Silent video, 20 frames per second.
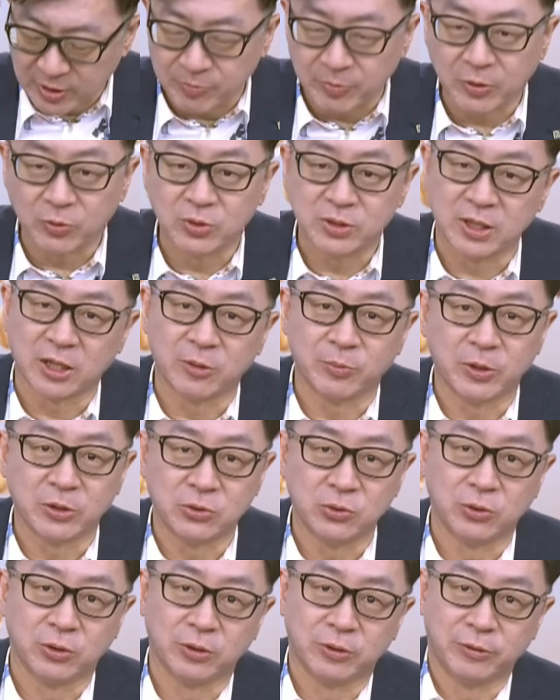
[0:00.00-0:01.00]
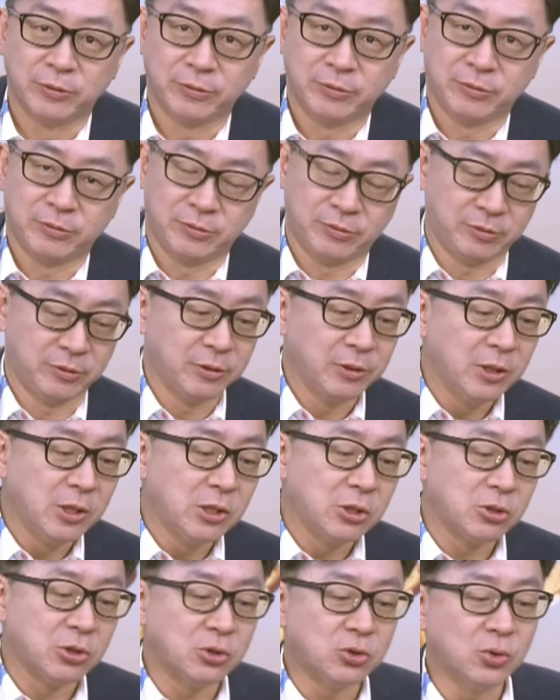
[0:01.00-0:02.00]
不是证明我讲的没错？
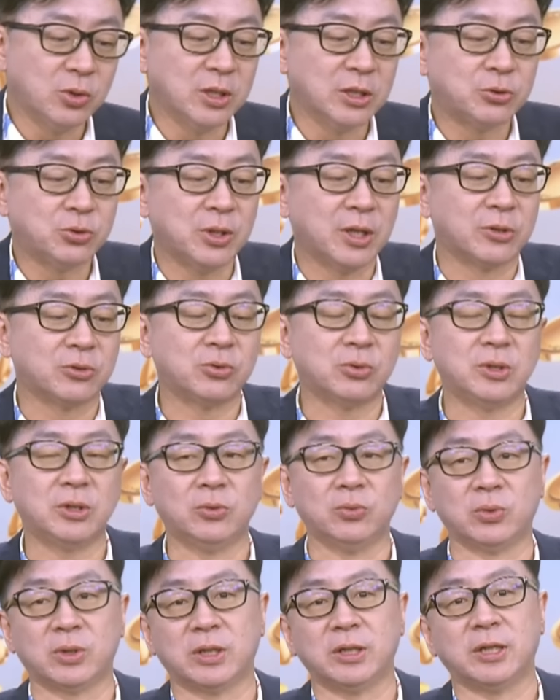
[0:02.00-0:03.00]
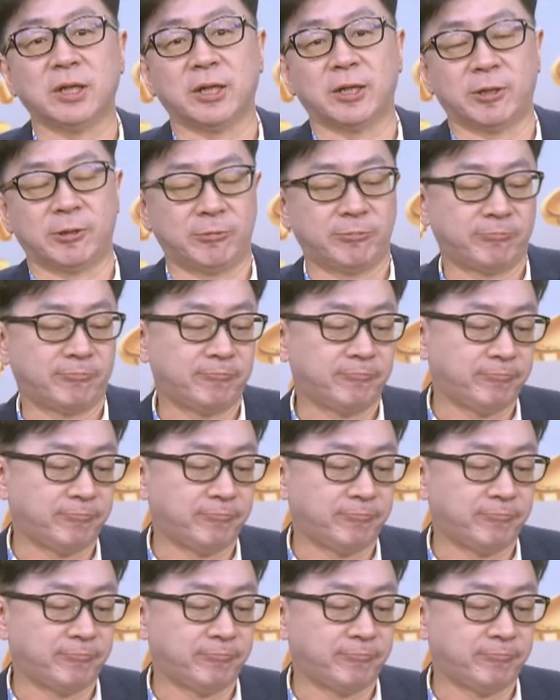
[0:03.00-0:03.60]
做那最好做那五根啊。